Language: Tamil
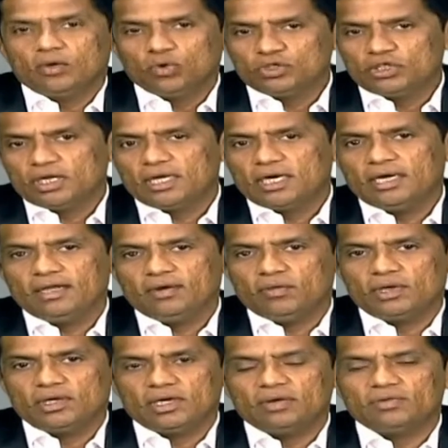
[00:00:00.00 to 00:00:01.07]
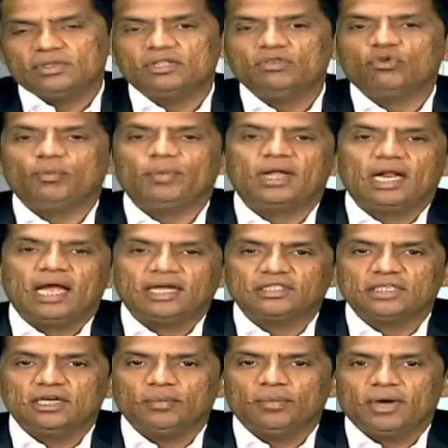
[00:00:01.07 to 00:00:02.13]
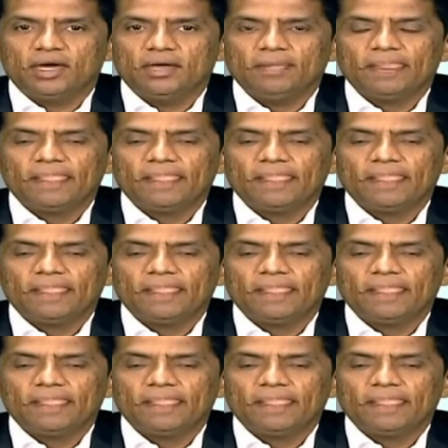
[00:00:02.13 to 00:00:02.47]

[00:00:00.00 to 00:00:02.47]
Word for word: கொடுத்துருக்கிற நிறுவனங்கள் வந்து இவர் பேரில் ஆக்ஷன் எடுப்பாங்க